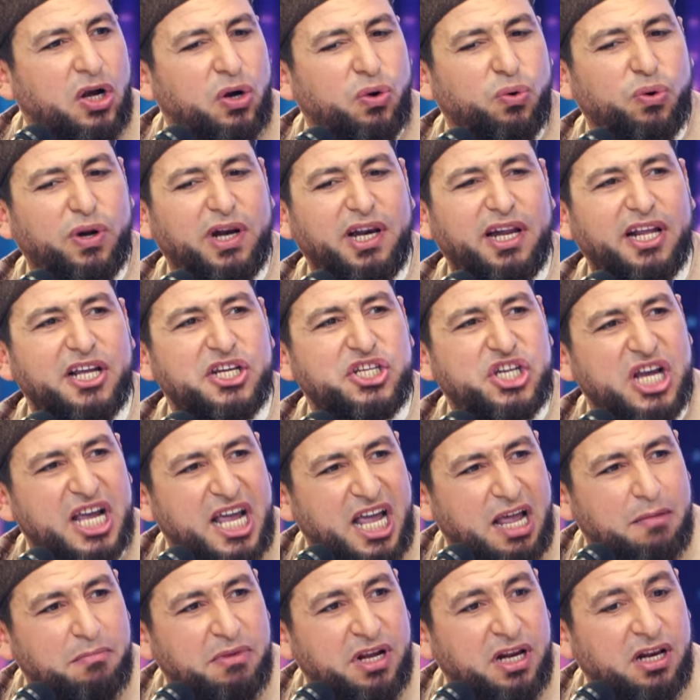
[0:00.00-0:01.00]
واللي
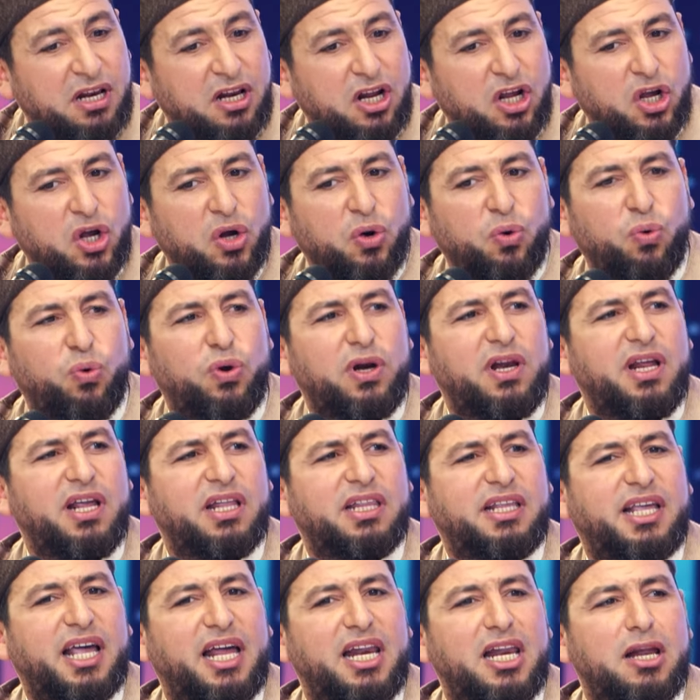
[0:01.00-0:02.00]
جامل واللي
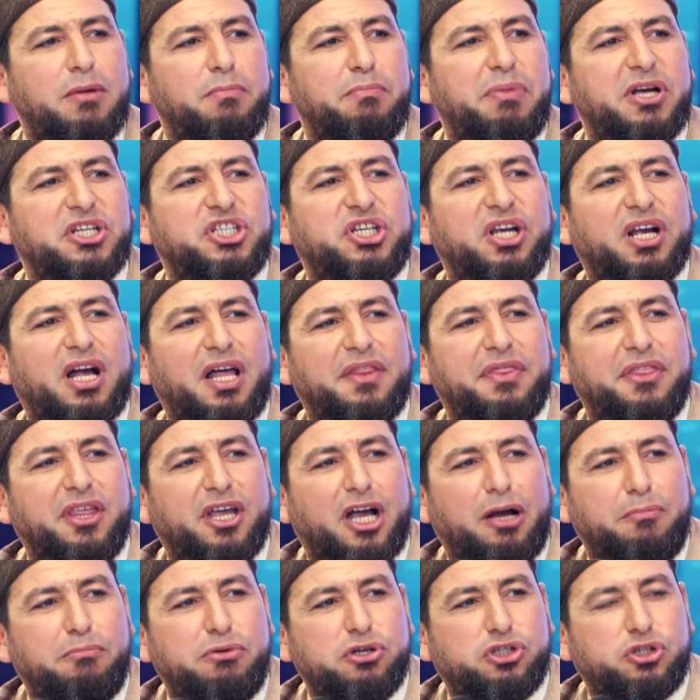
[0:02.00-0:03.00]
يتكلم باش رضي
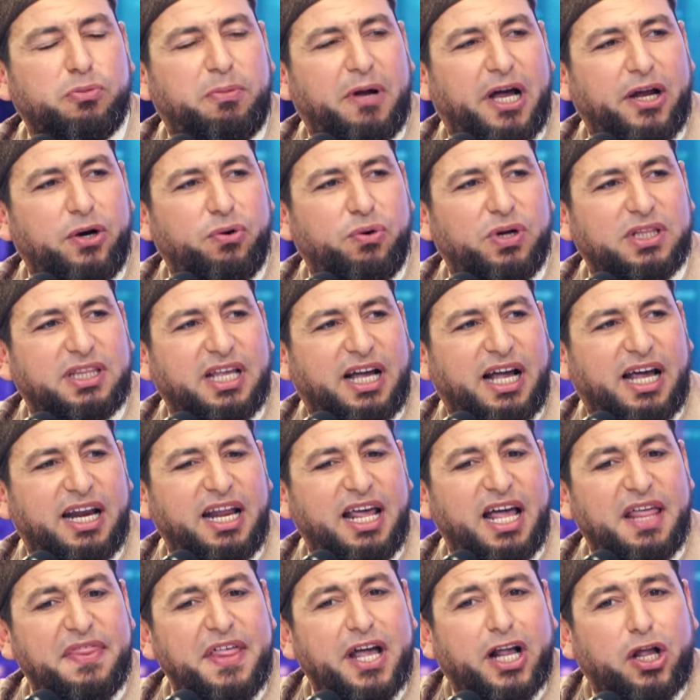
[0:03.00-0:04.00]
ربي سبحانه
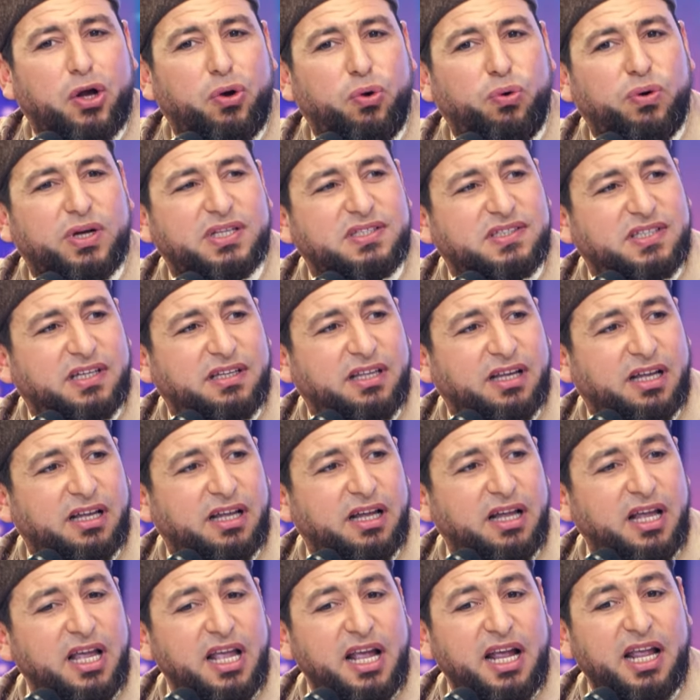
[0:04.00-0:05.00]
وتعالى هذاك هو
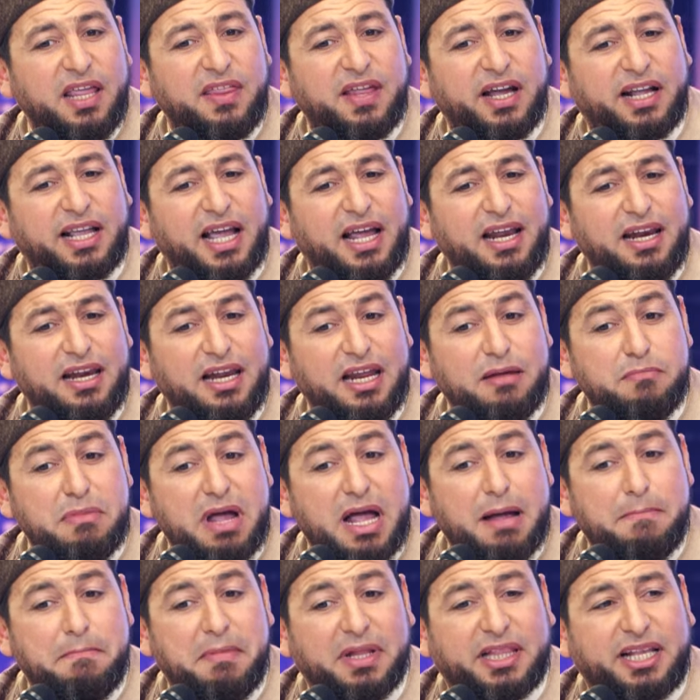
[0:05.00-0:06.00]
الصدق اذا كان
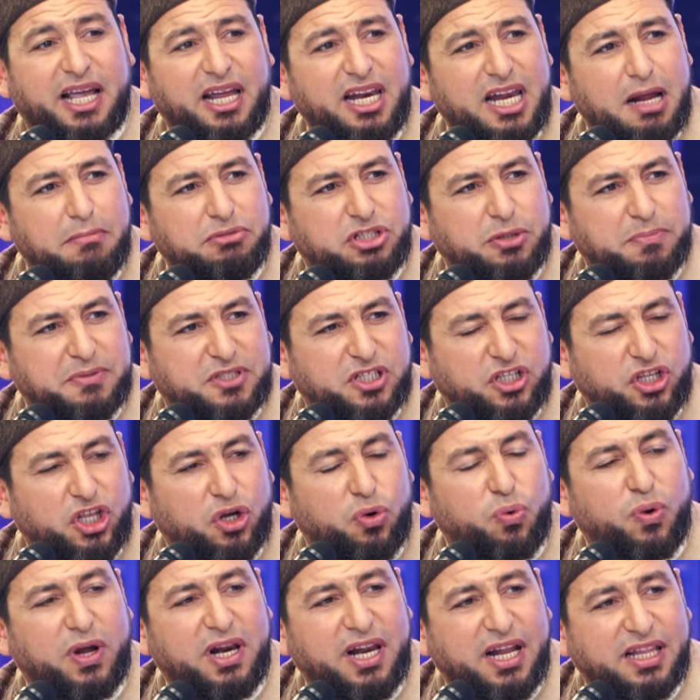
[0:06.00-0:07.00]
الامام ما تكلمش
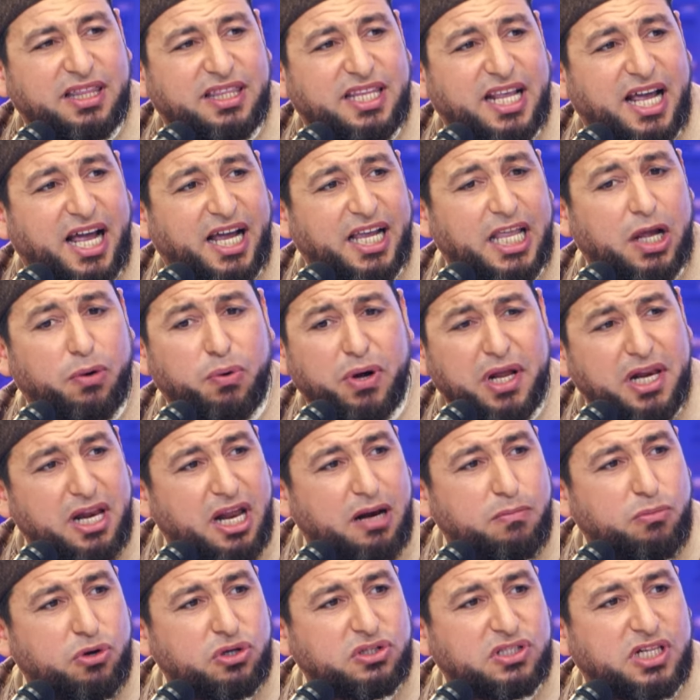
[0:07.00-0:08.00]
بصدق ولا الداعيه ولا
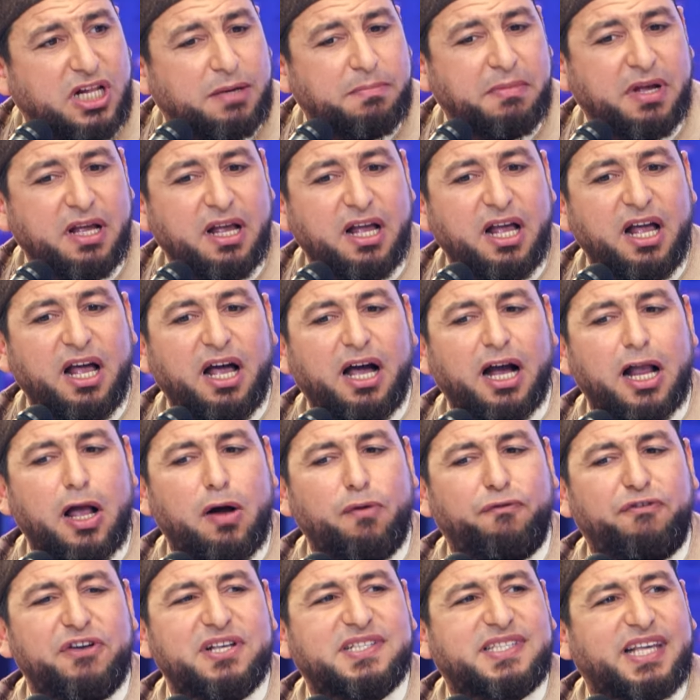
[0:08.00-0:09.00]
المسلم
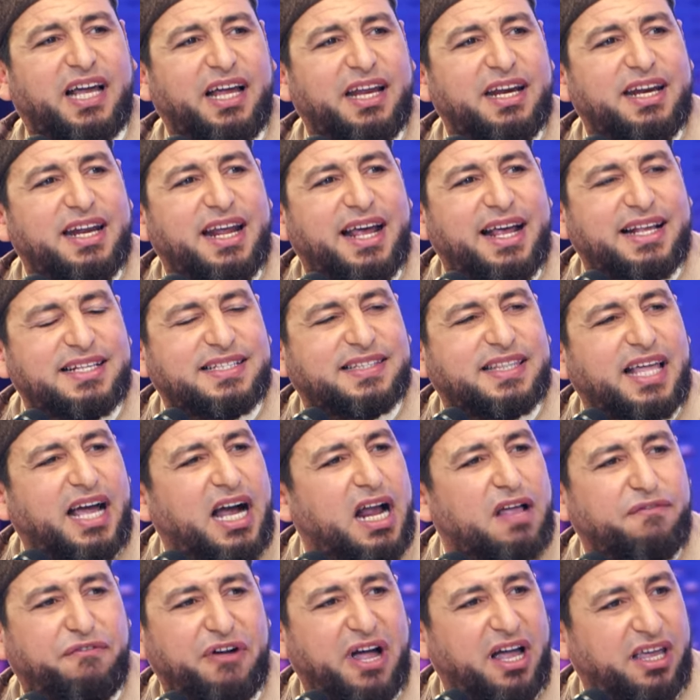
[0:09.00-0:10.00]
راهو في ساعه الناس
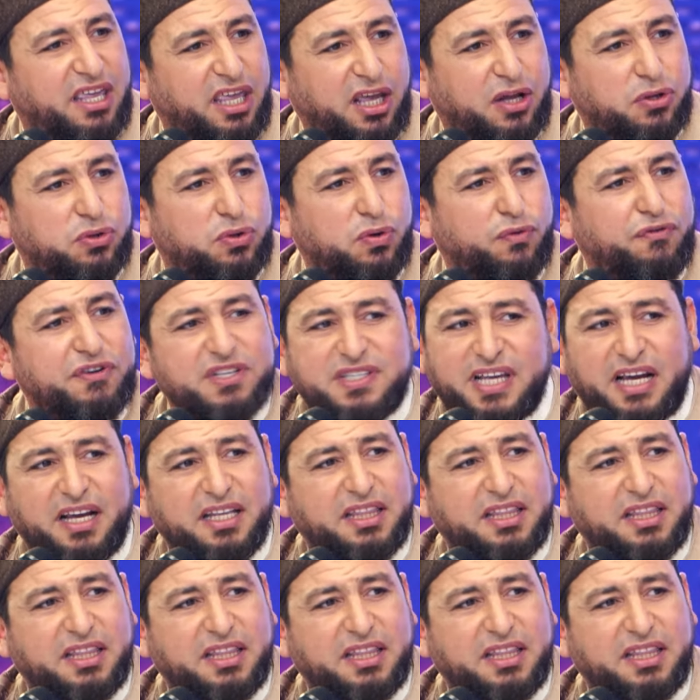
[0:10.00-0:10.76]
تعرف حقيقته في ساعه